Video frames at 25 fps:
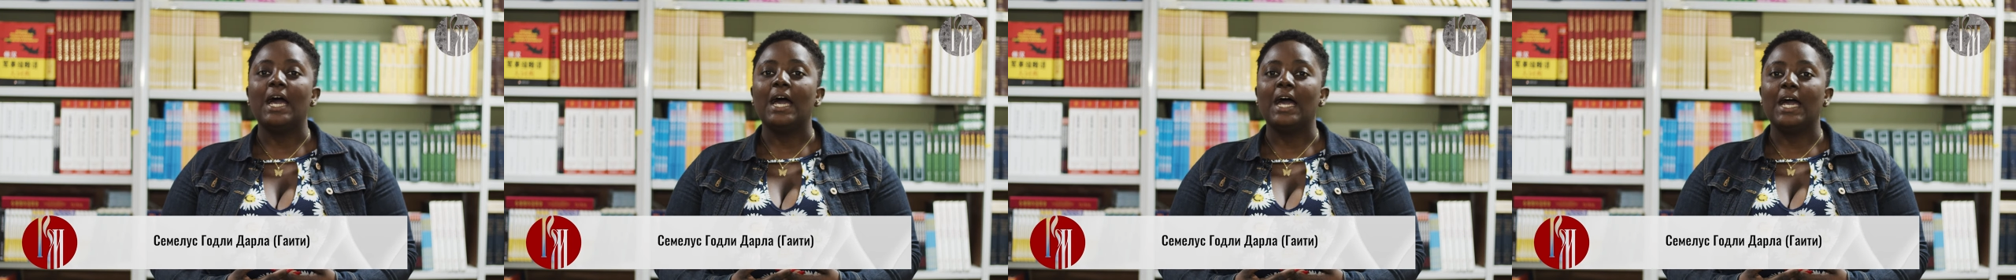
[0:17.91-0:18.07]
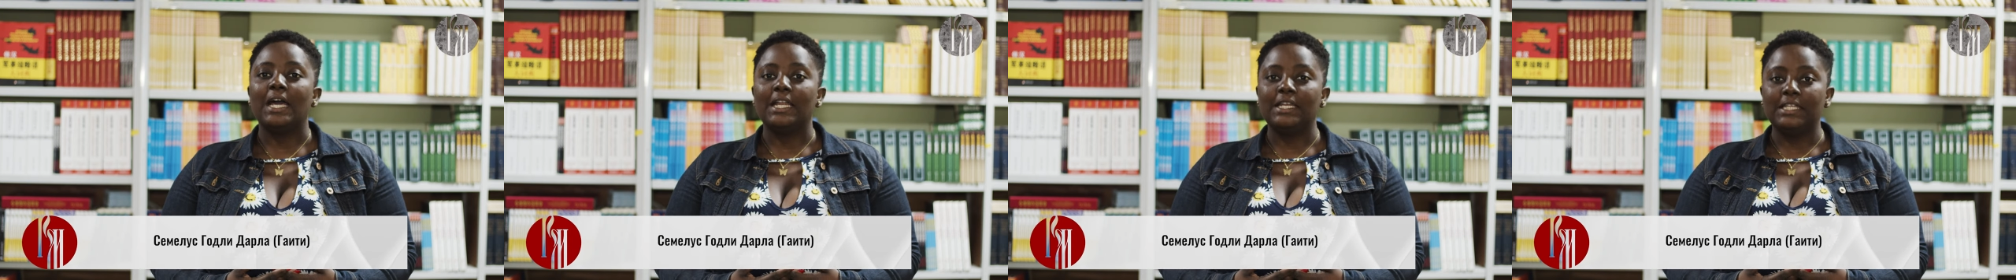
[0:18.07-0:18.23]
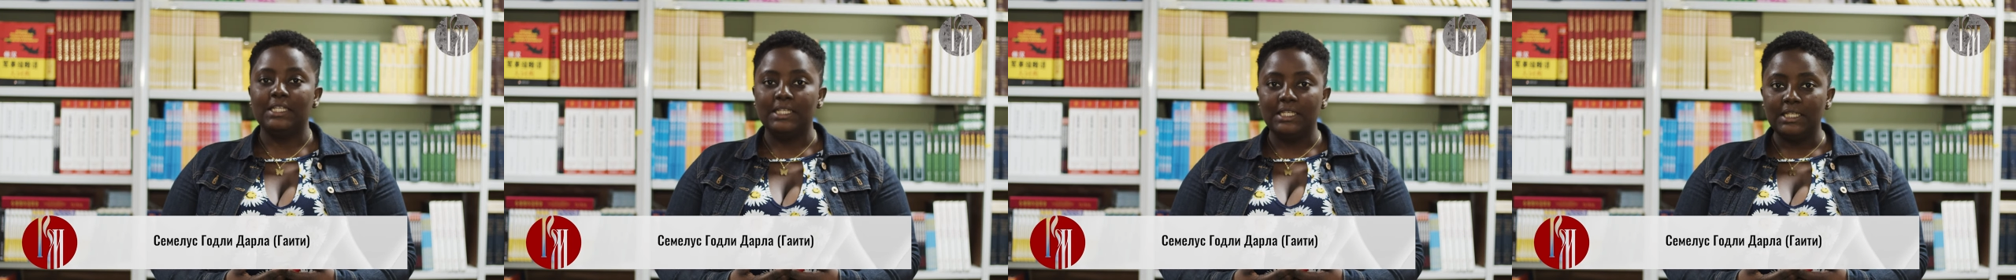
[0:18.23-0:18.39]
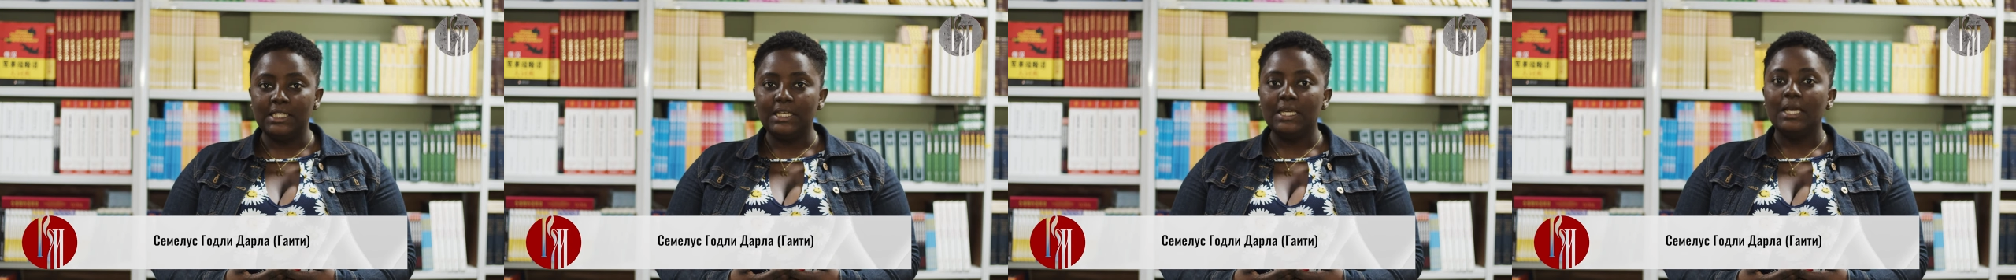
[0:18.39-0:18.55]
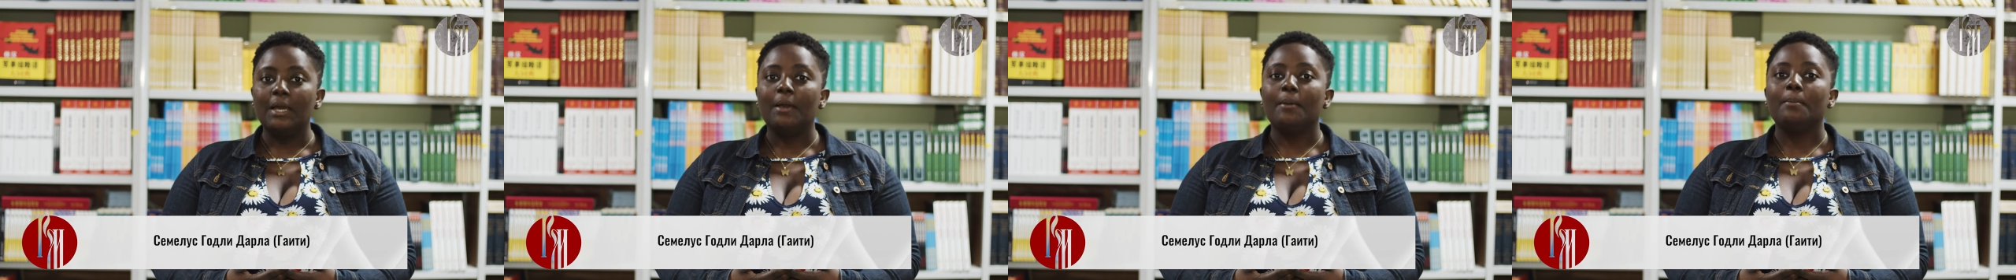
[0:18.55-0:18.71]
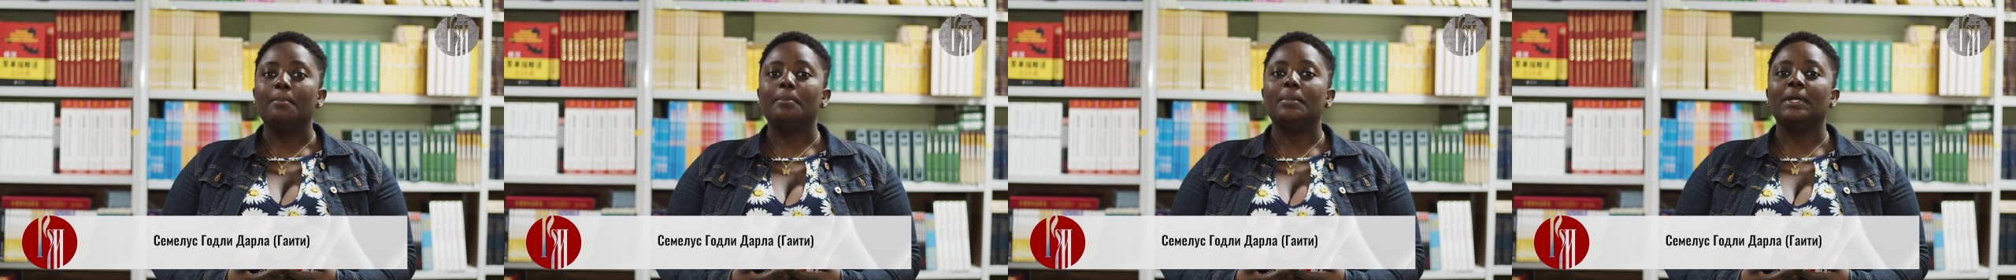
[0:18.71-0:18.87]
они
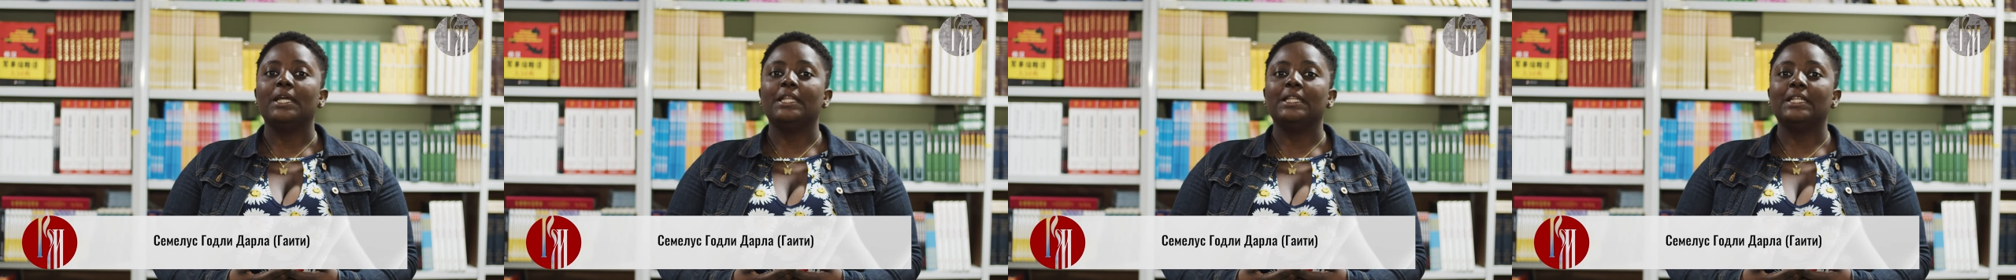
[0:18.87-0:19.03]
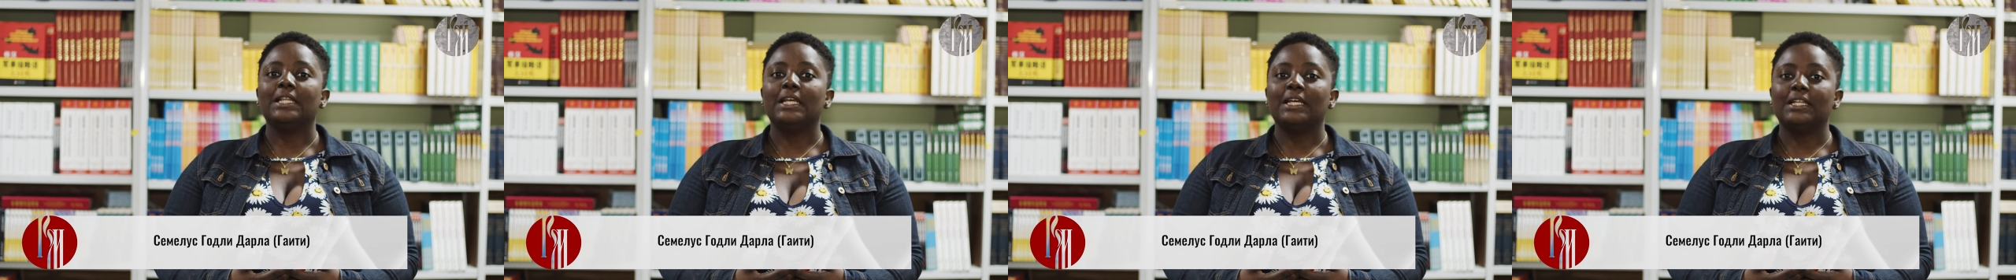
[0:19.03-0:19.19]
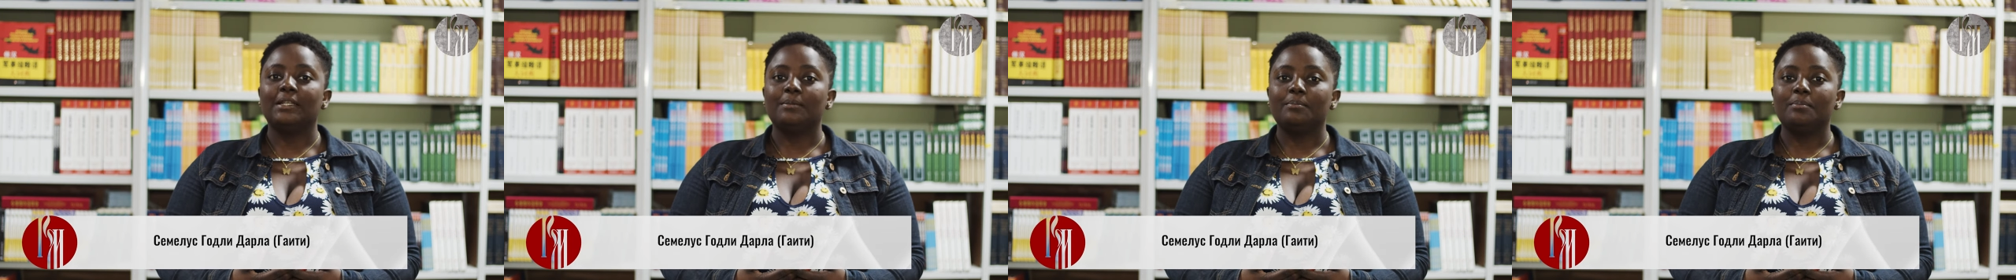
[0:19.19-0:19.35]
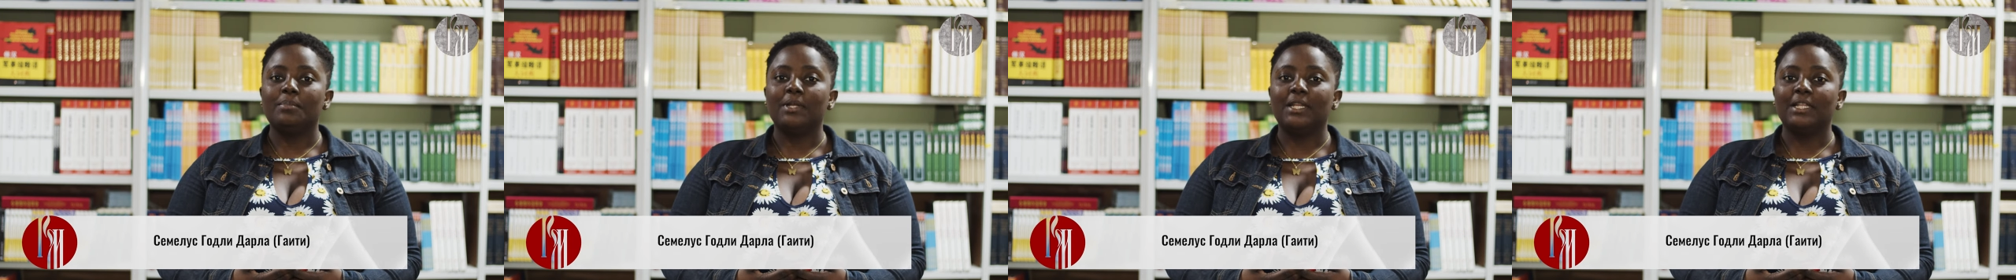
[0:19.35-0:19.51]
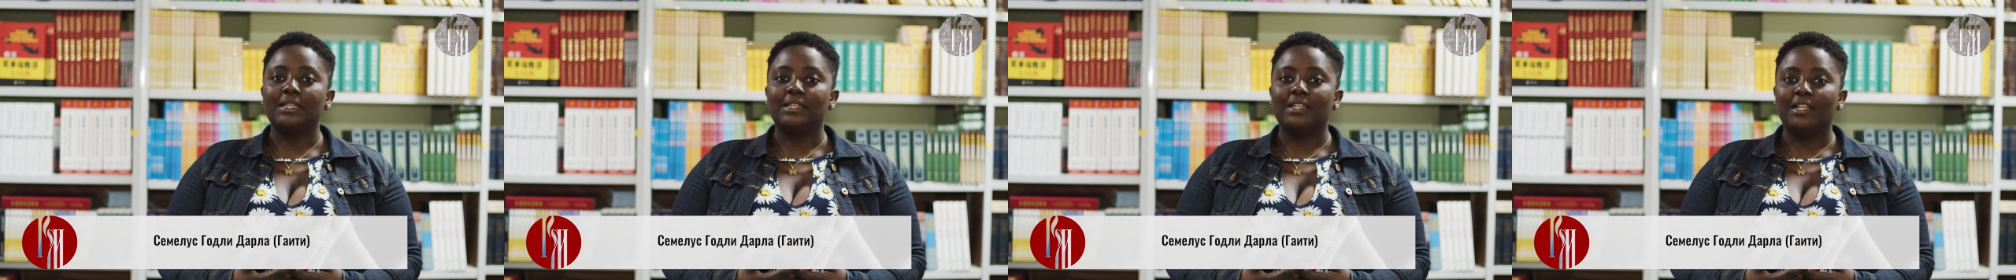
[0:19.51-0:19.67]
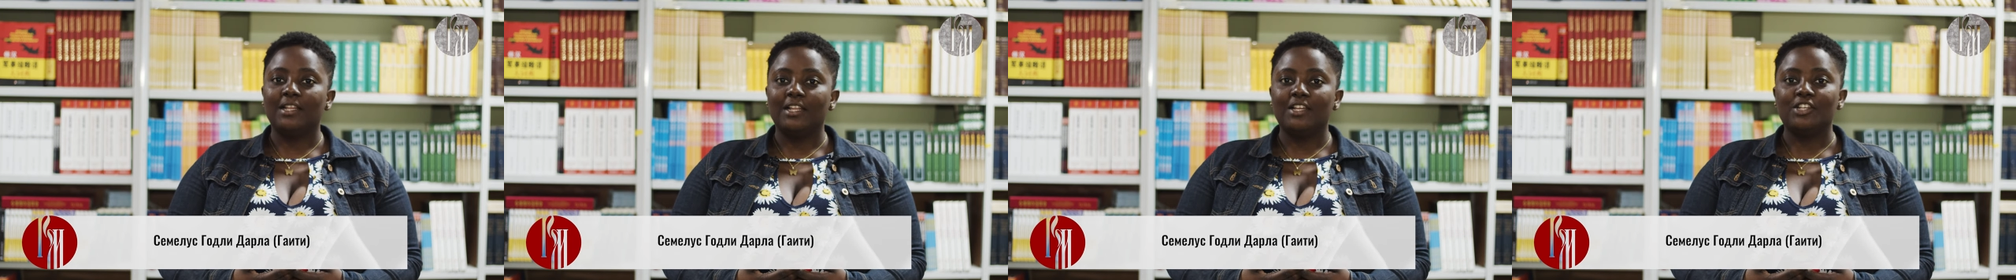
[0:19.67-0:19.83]

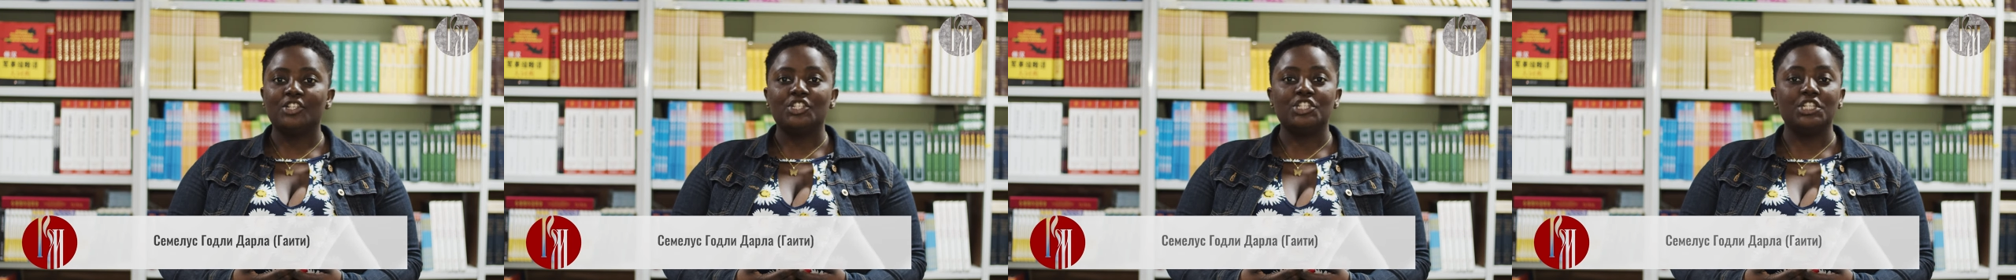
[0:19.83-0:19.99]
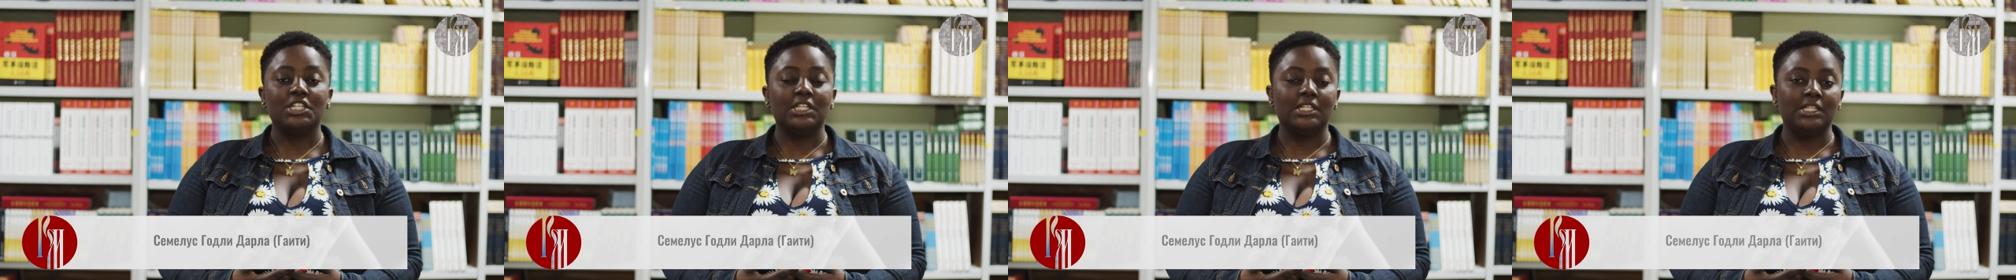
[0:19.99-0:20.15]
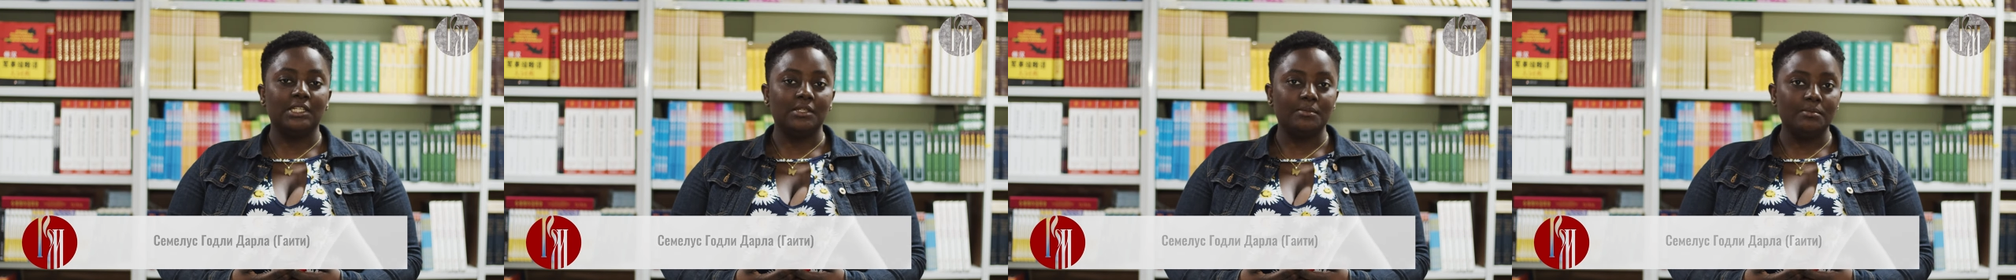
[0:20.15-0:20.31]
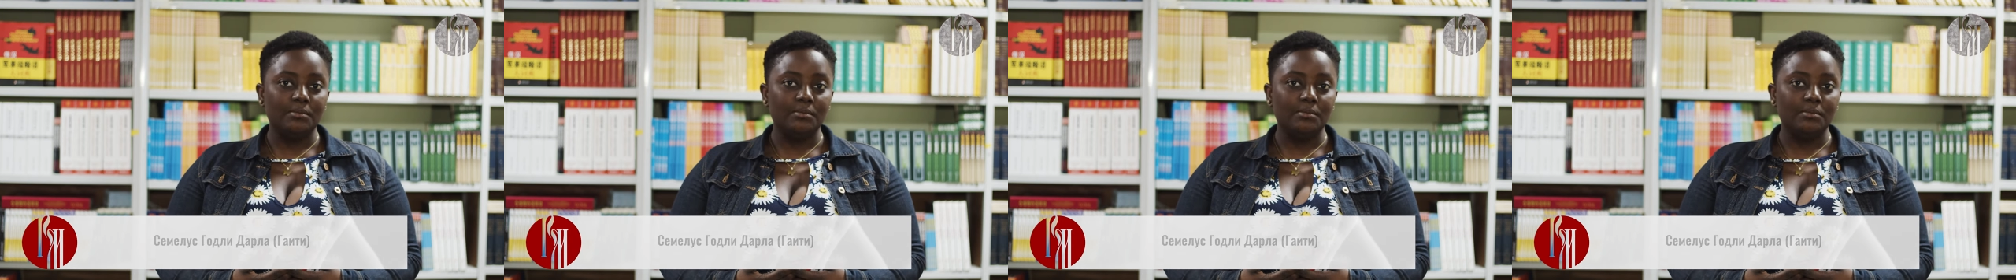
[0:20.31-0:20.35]
предложили